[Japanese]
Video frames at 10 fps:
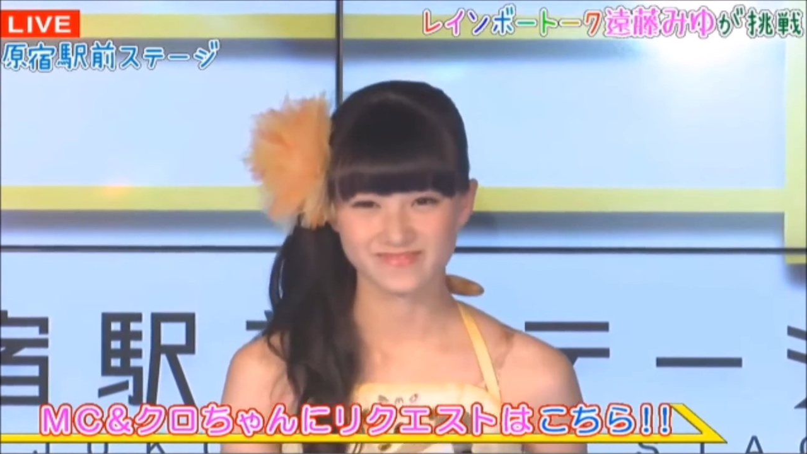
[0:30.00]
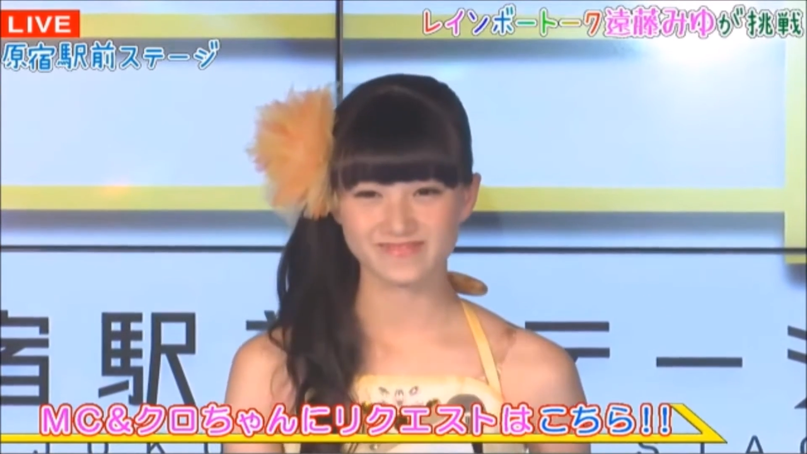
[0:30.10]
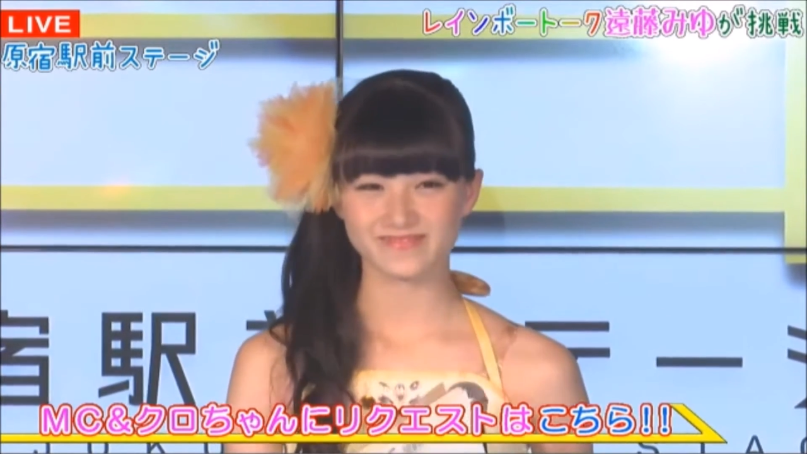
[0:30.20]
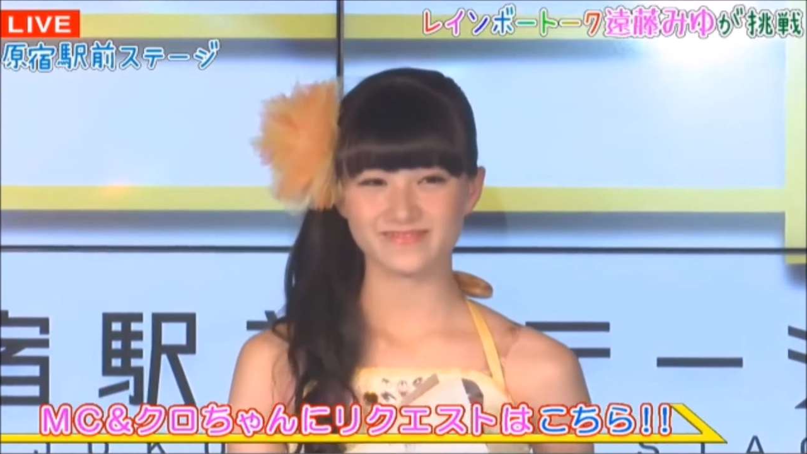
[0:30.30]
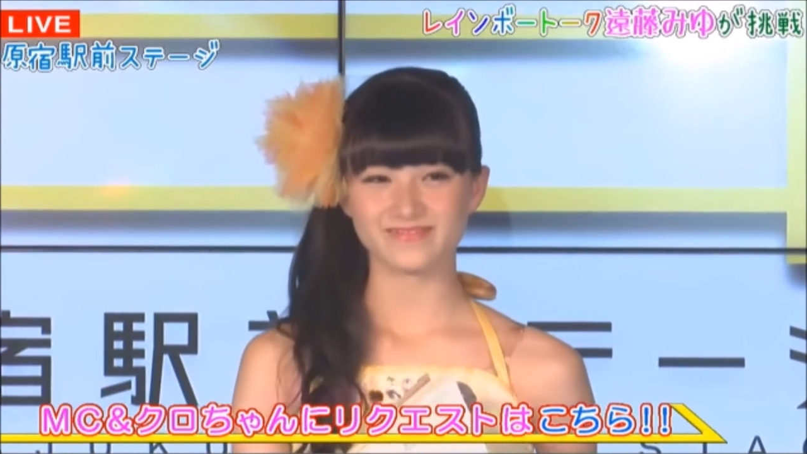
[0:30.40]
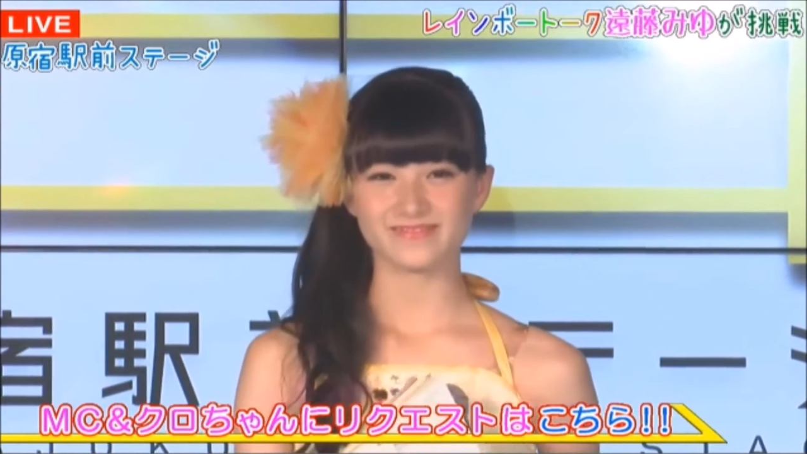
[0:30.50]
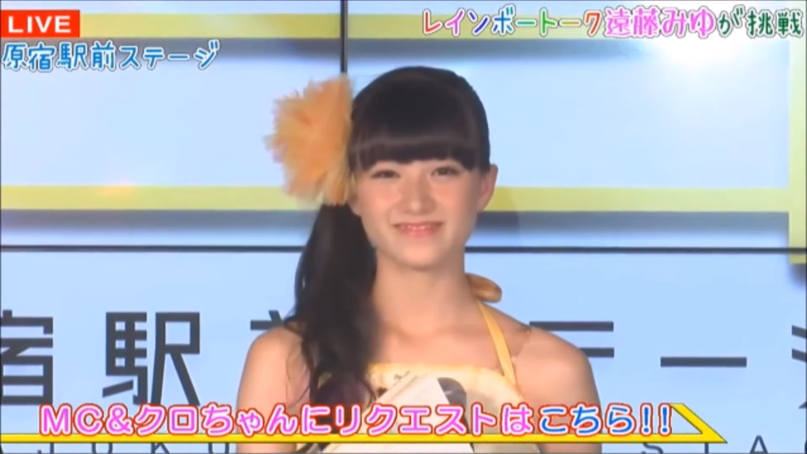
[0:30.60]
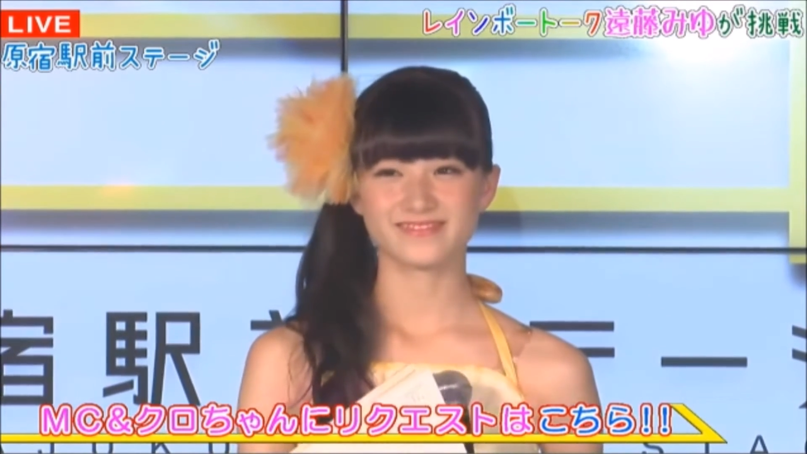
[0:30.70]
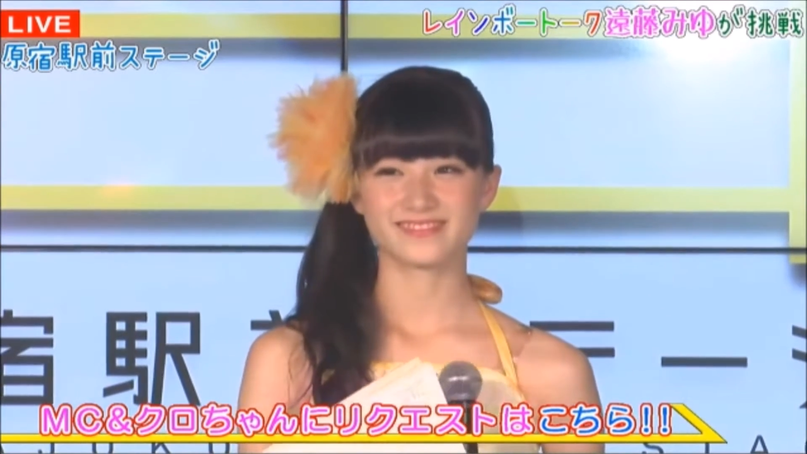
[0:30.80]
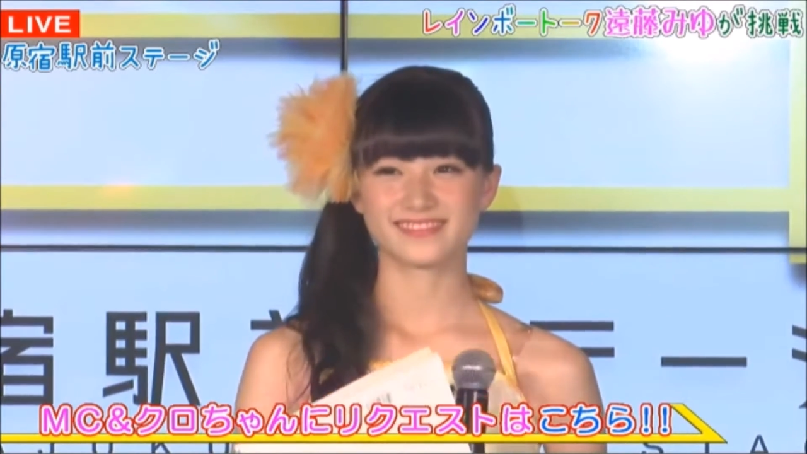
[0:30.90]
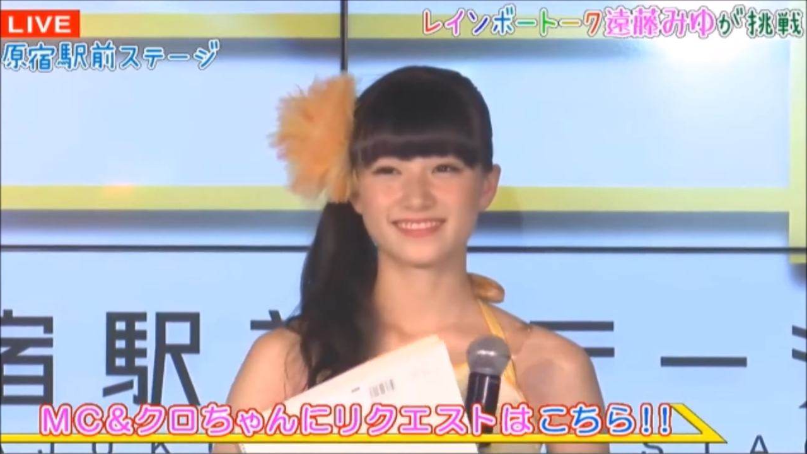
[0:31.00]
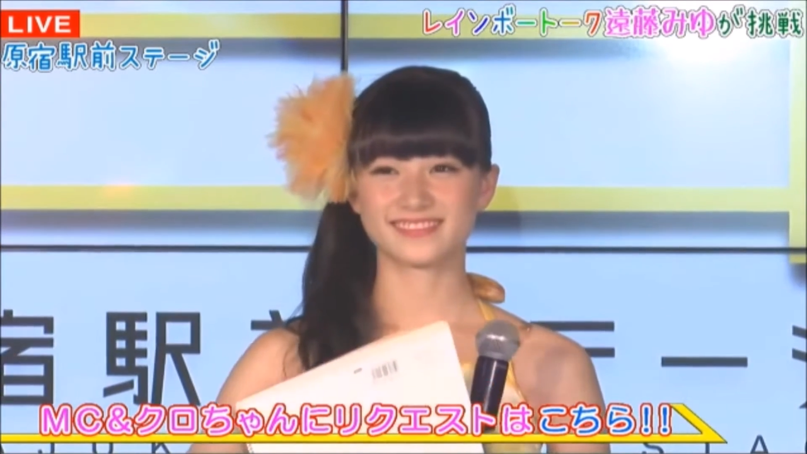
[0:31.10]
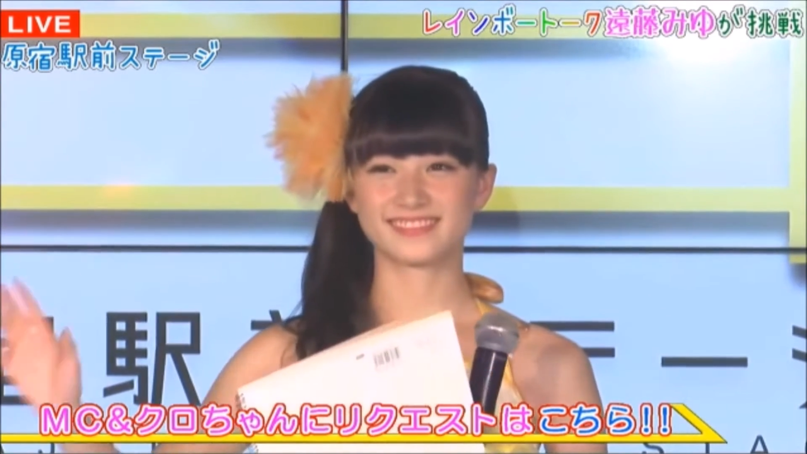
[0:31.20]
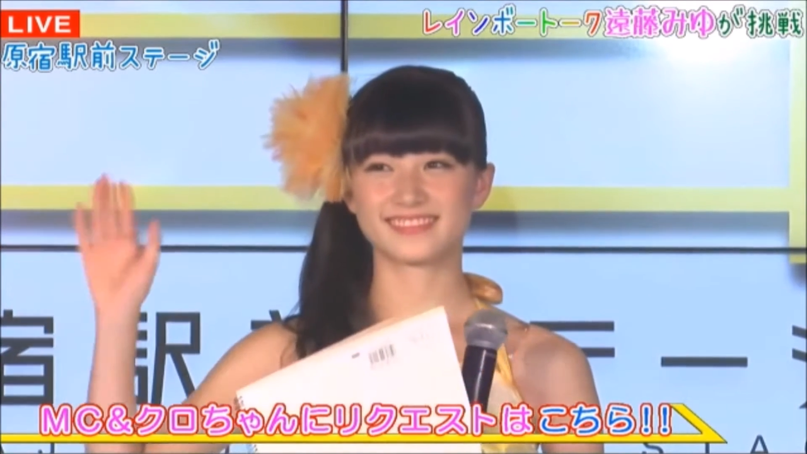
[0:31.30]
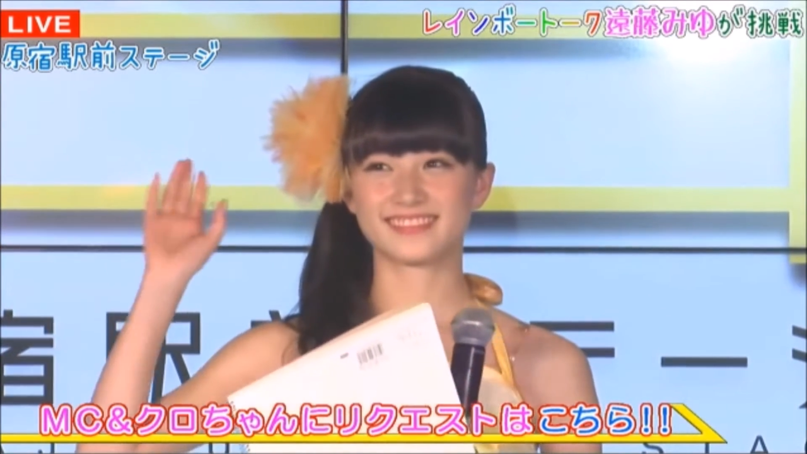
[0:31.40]
ートーク
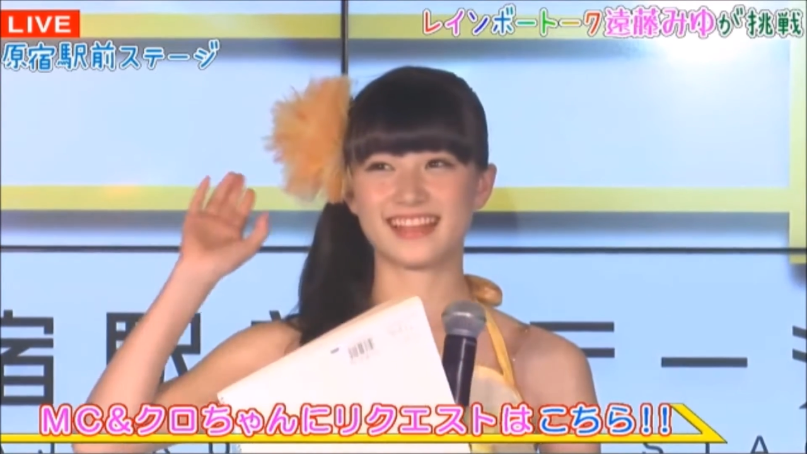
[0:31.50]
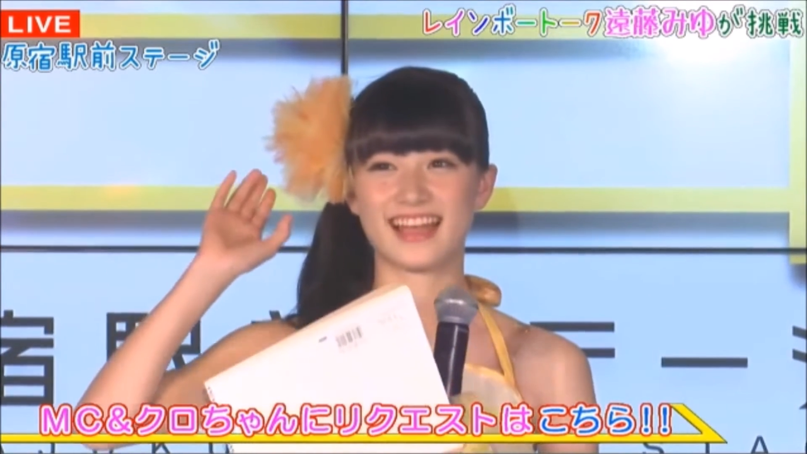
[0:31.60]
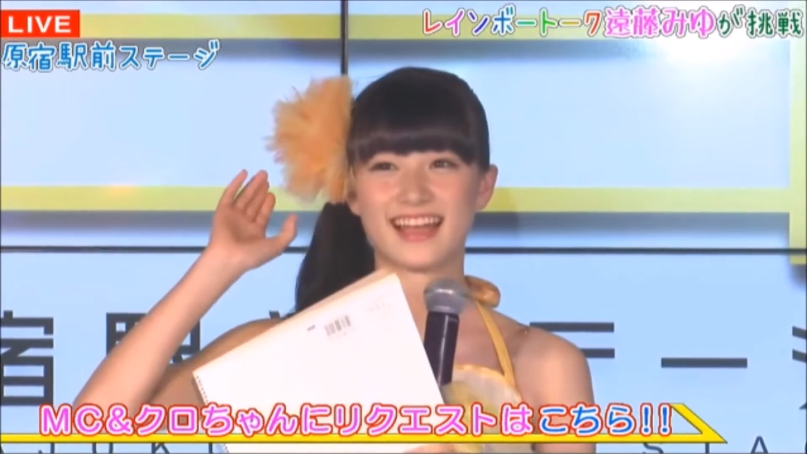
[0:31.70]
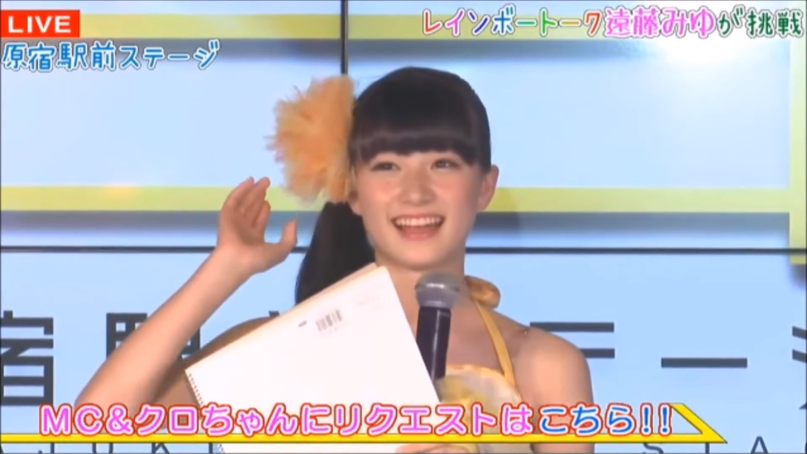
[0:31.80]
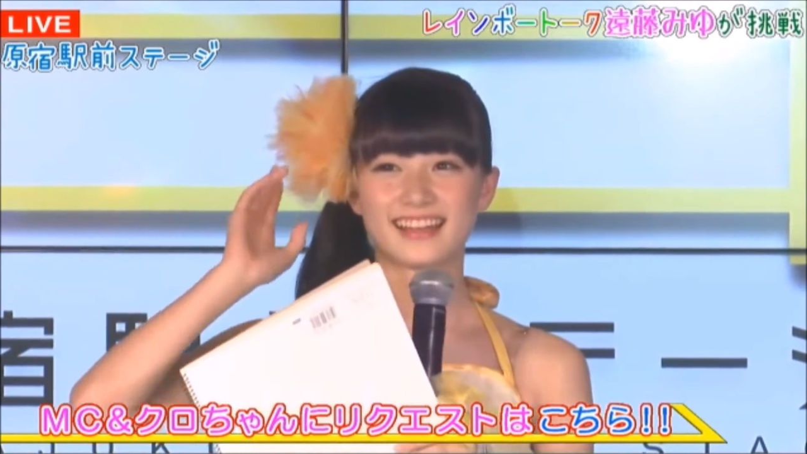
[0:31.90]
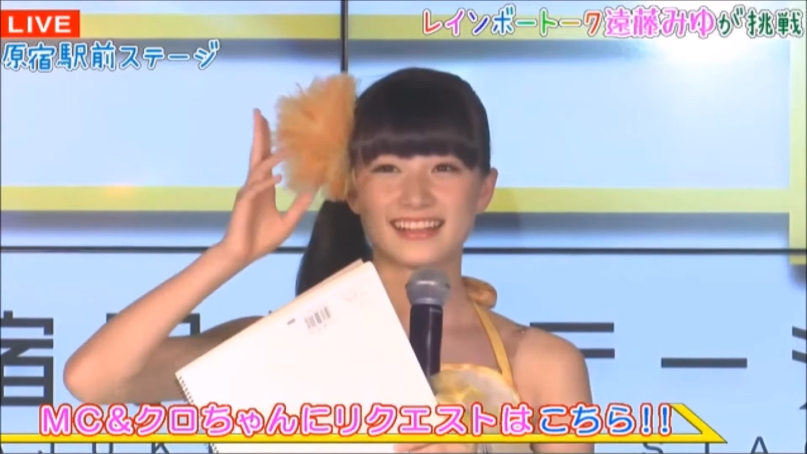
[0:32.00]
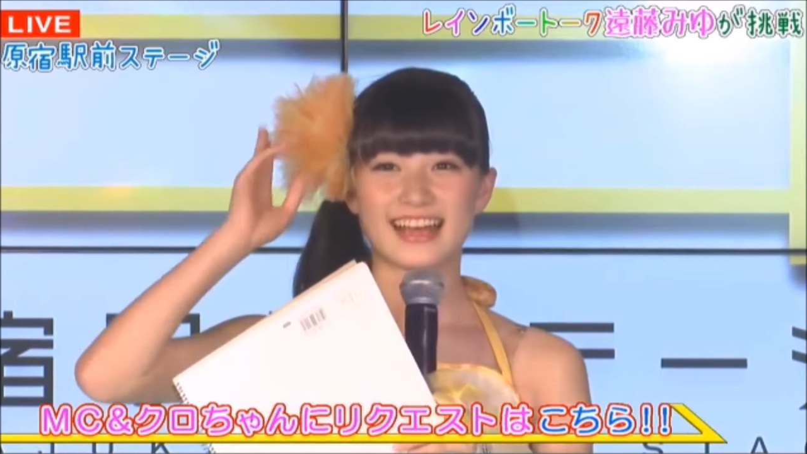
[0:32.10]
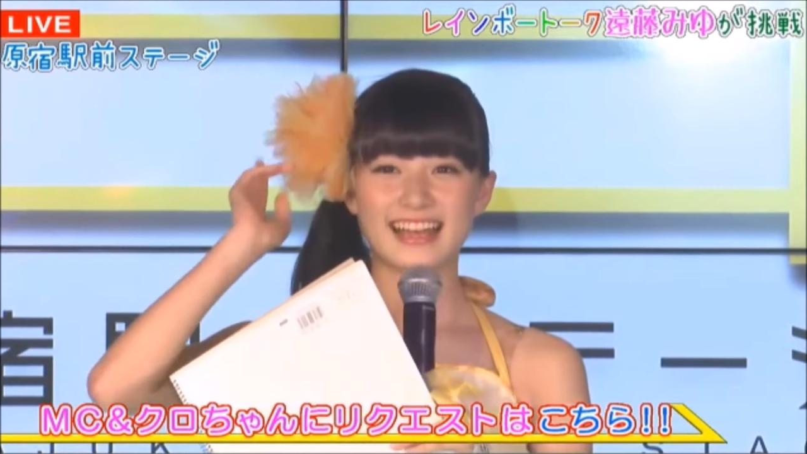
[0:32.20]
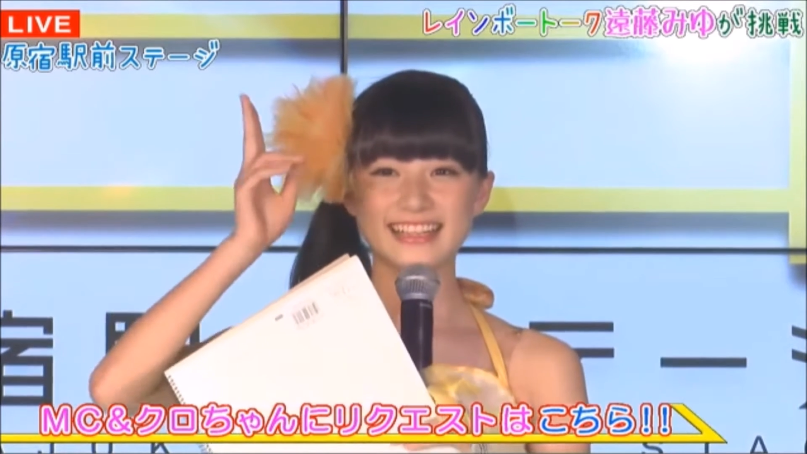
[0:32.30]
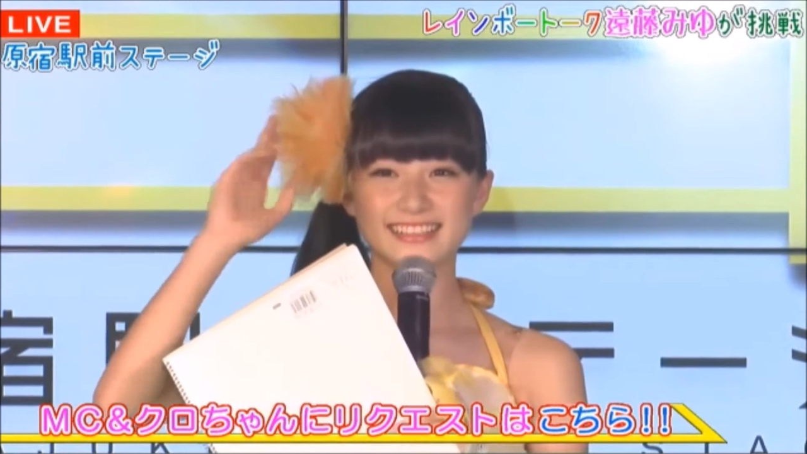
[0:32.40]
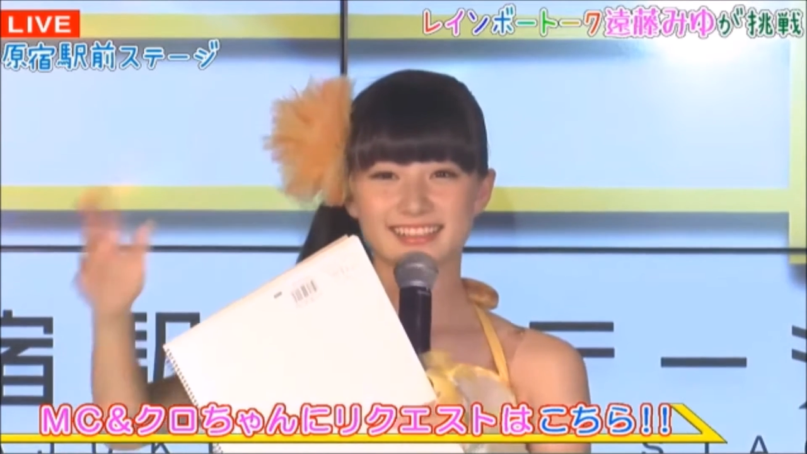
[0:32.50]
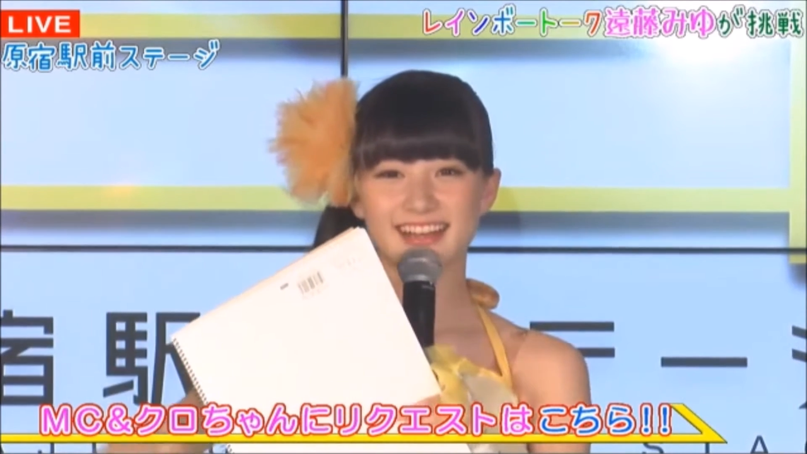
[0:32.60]
スタートはい、